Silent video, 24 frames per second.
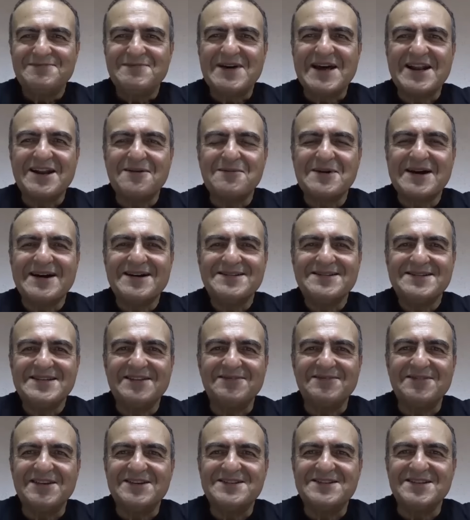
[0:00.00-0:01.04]
Merhaba
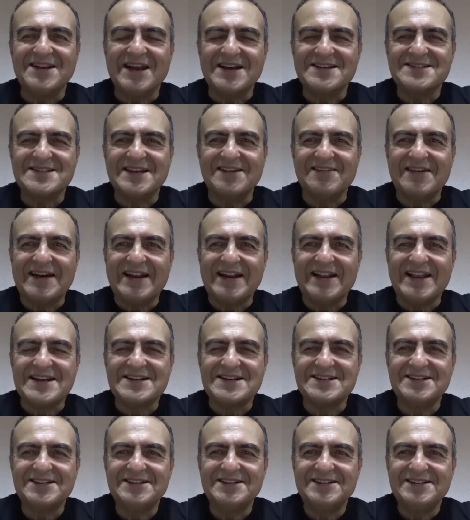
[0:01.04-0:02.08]
sevgili silah
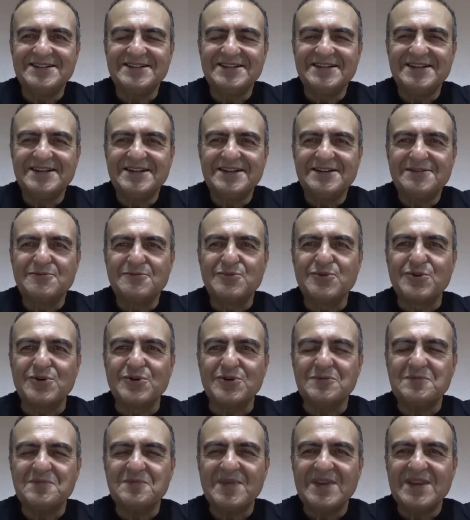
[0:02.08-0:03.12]
severler.
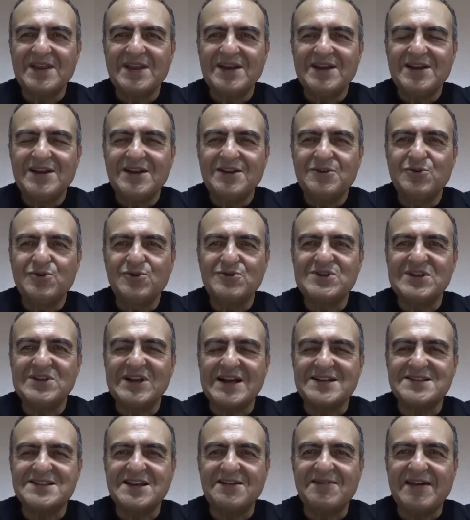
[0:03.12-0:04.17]
Bugün Türk
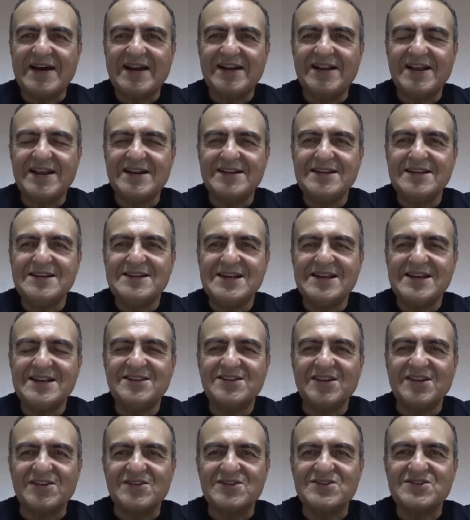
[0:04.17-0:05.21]
silah severlerinin yeni
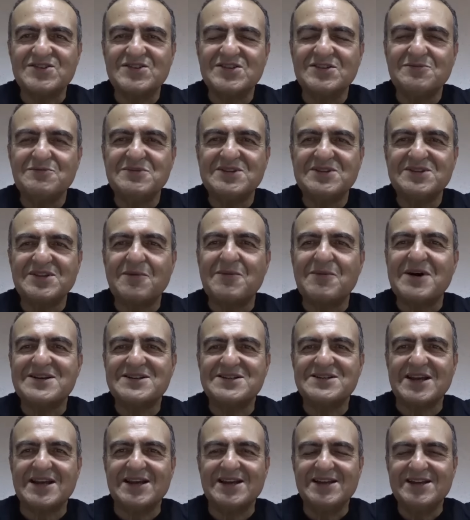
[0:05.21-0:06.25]
tanıştığı bir
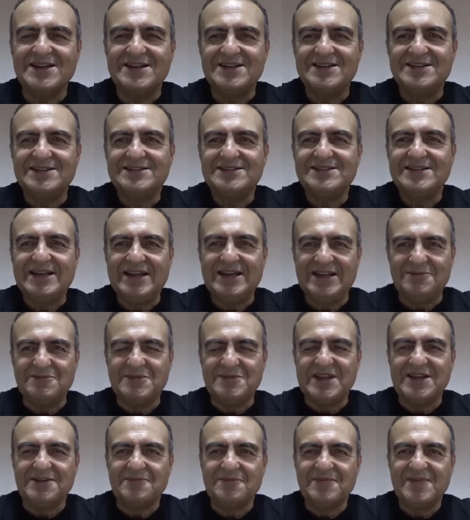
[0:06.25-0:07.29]
tabanca
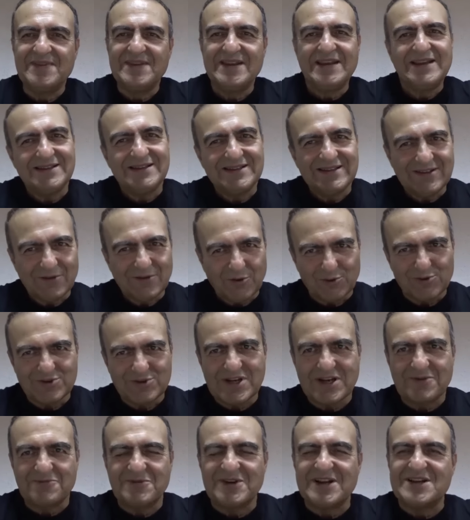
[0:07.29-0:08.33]
elimde
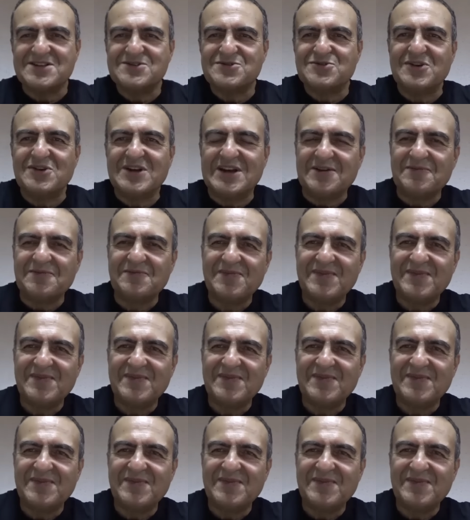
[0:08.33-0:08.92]
olacak biraz sonra.